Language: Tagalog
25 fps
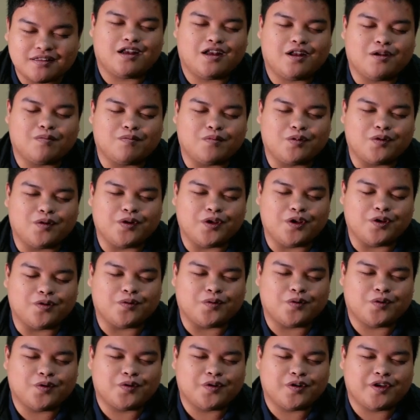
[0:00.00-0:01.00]
Alam mo
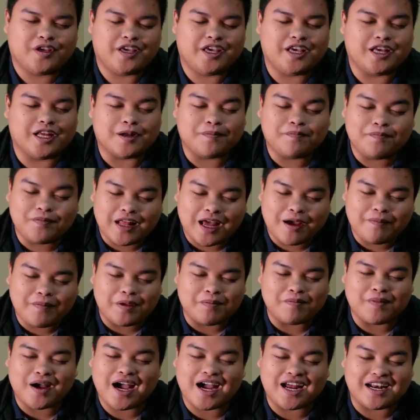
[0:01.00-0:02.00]
yung hirap
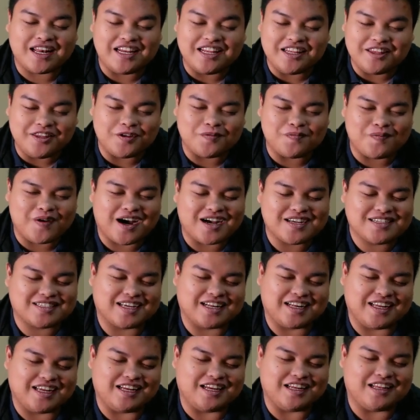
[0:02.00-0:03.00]
namin mahalin yung mga
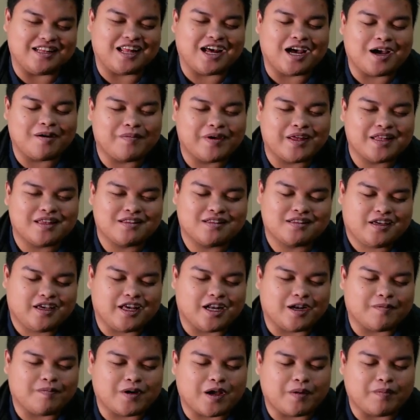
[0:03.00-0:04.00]
sarili namin
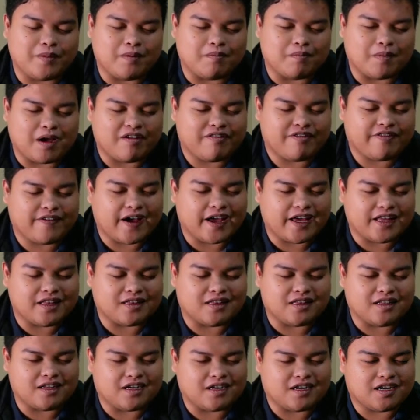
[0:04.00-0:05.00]
hirap kaming mag-find
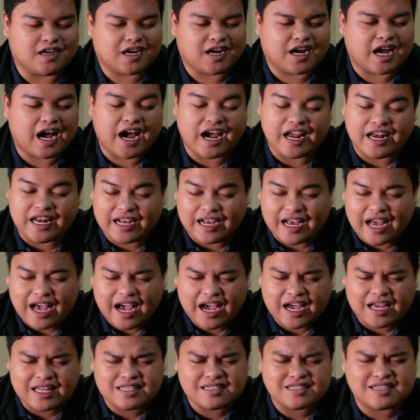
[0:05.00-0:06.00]
ng
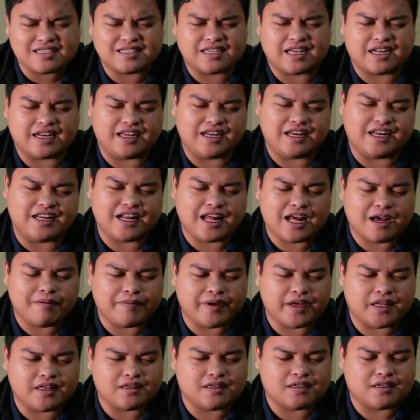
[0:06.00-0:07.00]
kahalagahan sa sarili
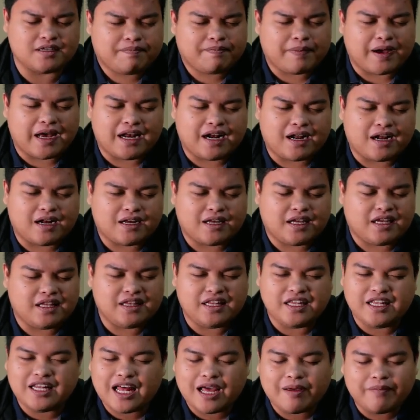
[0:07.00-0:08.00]
namin. Parang
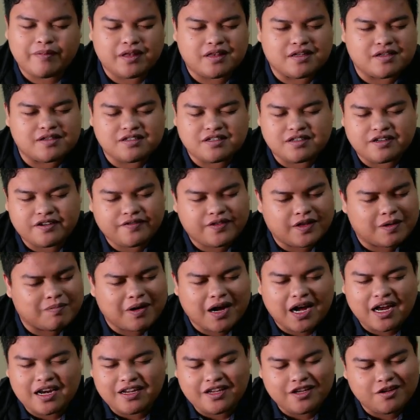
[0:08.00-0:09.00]
hindi namin deserve na
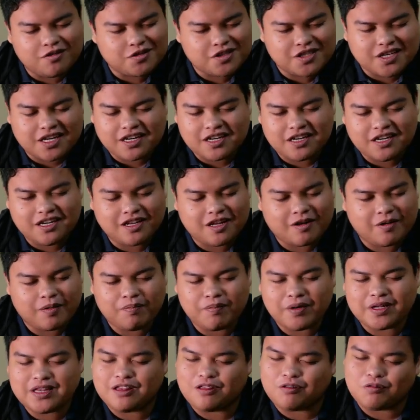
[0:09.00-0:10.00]
mahalin yung sarili namin.
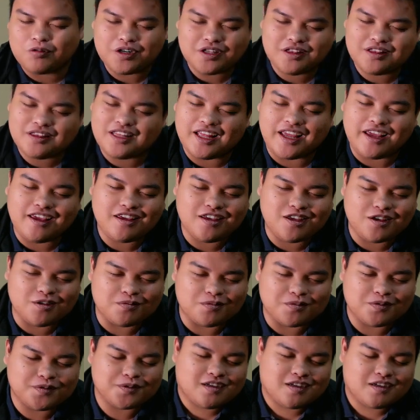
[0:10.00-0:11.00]
But Lord, thank you.
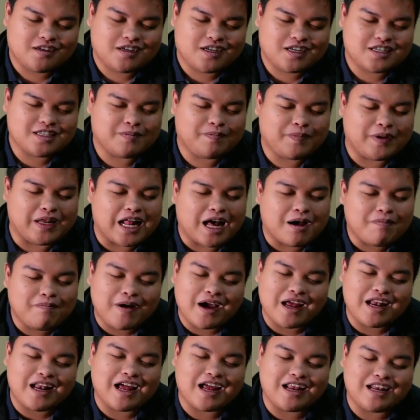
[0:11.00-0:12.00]
Kasi
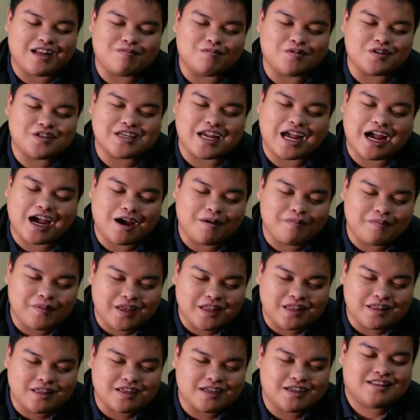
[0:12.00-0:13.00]
pinapaalala mo sa
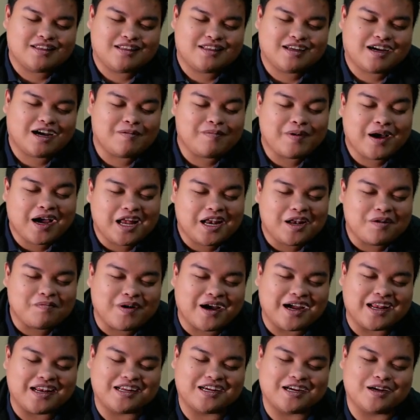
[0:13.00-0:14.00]
amin na
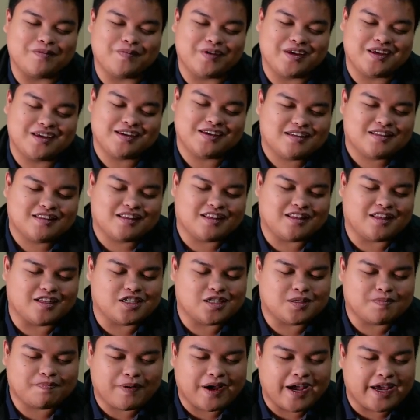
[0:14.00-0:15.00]
kamahal-mahal kami. Na
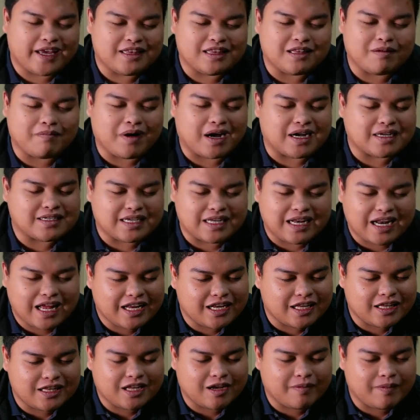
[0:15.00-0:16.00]
despite na
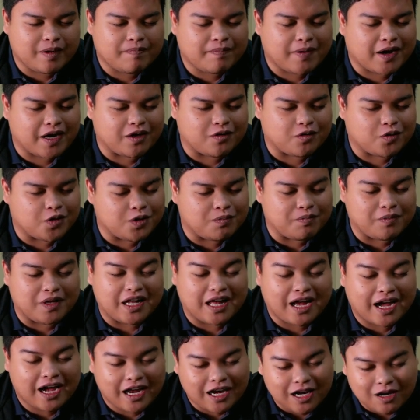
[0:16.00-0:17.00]
makasalanan kami, Panginoon,
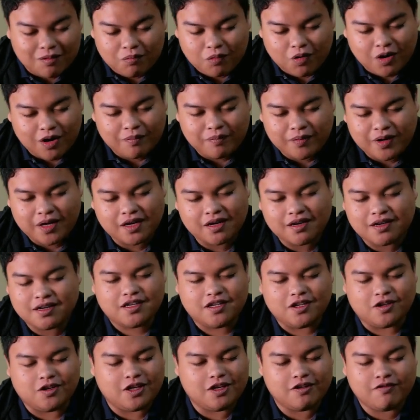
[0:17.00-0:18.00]
minahal mo kami.
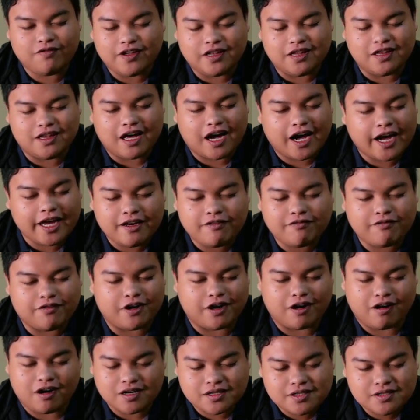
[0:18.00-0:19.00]
You even died
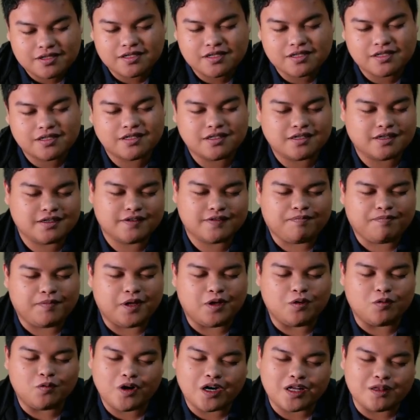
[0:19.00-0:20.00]
for us.
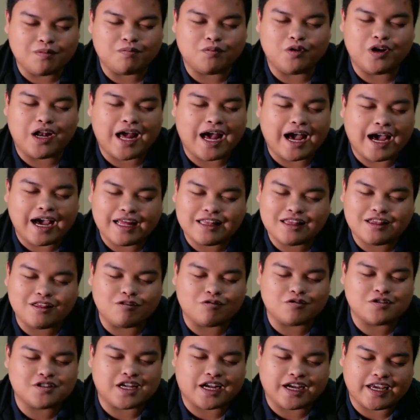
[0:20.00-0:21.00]
Pinuhat mo lahat
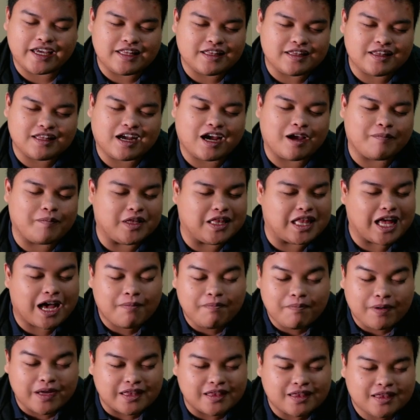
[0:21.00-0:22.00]
ng sakit na kami
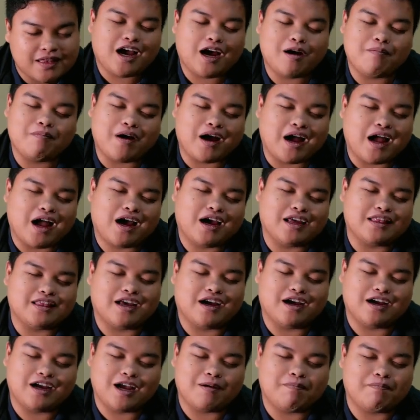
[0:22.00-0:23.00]
dapat ang
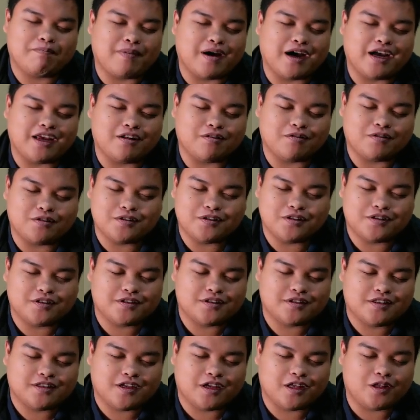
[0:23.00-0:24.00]
makakatanggap, Panginoon.
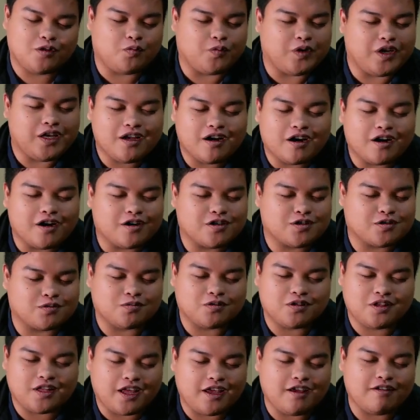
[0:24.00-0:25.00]
And we are so
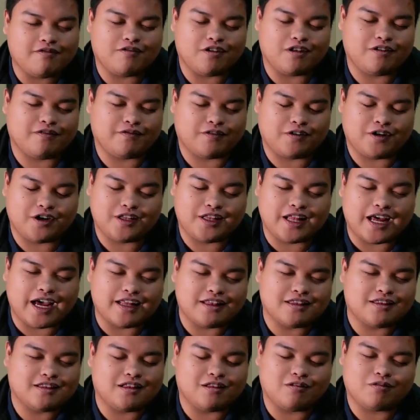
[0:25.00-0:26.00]
thankful for
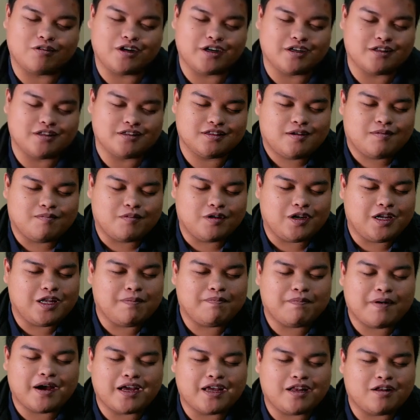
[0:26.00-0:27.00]
that, Lord. Muli,
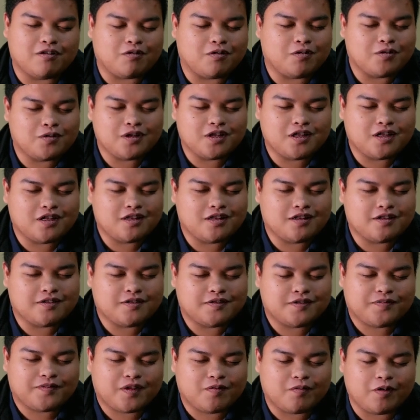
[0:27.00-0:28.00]
Panginoon,
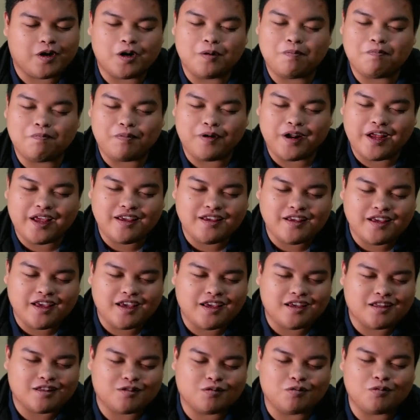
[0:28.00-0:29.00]
we're
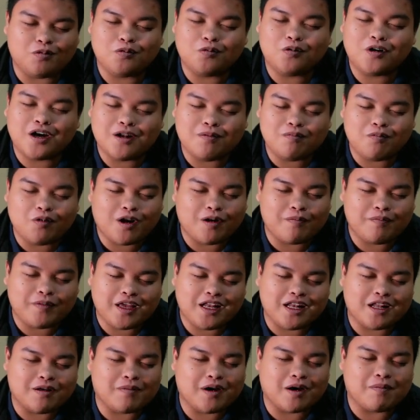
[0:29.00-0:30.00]
praying, tulungan mo kami
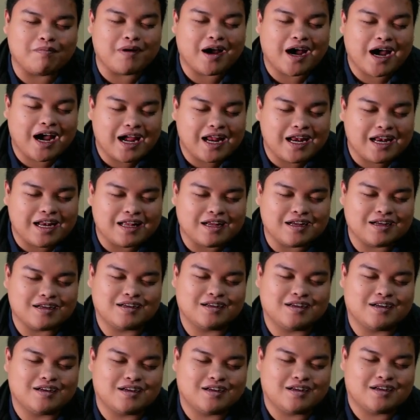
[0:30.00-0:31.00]
na magmahal
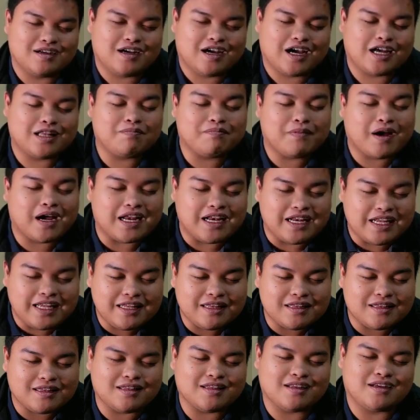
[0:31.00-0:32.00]
at
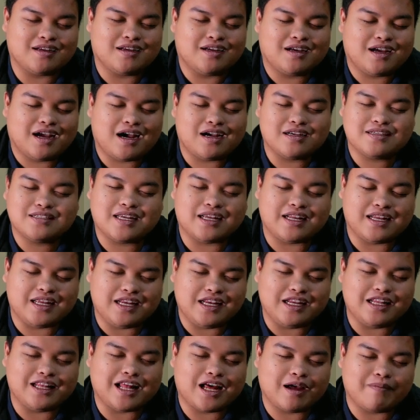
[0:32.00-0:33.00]
mahalin ang
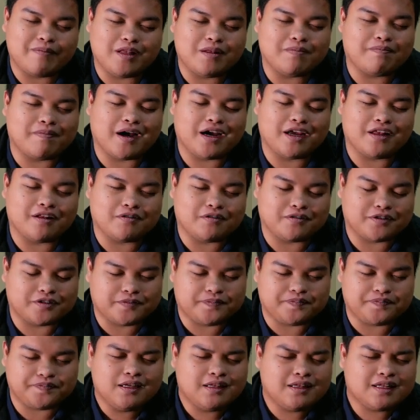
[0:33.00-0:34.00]
sarili namin,
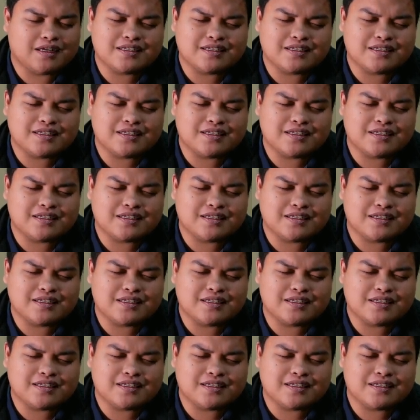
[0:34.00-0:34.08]
Panginoon.